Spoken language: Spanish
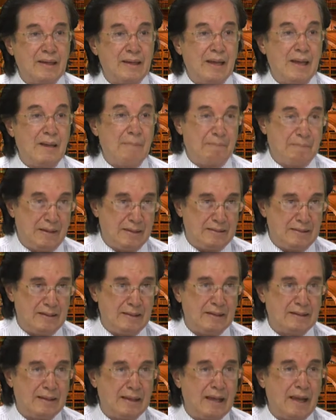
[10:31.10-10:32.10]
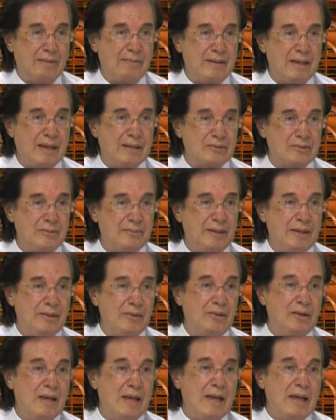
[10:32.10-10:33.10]
el presidente que había
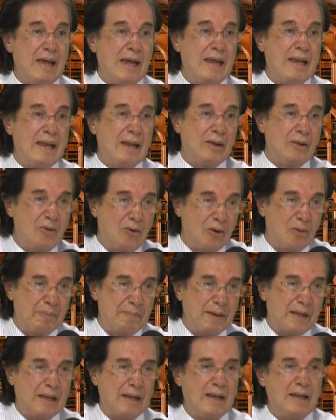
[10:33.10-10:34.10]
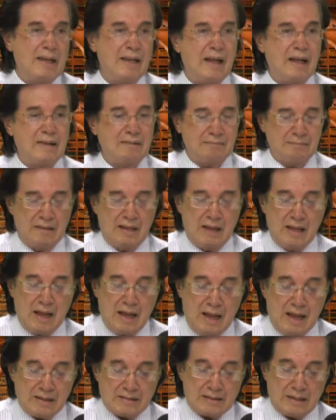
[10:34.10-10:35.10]
asumido en el golpe que le dan
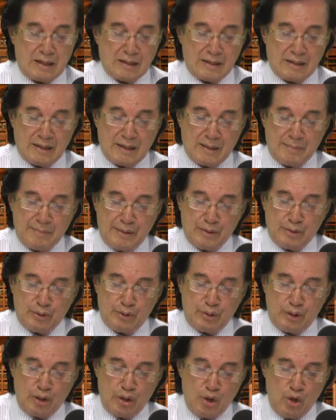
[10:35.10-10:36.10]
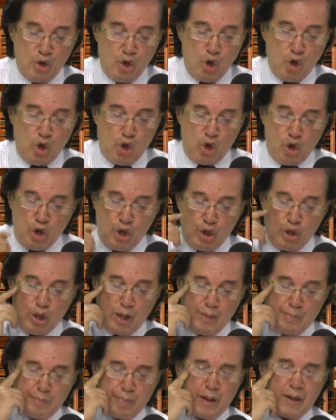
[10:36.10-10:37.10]
a San Clemente. Y,
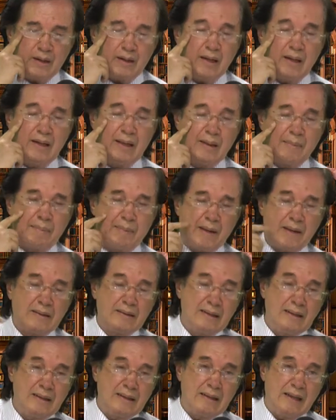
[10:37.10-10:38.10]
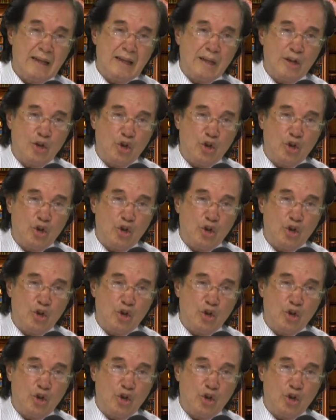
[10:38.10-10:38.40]
y de parte de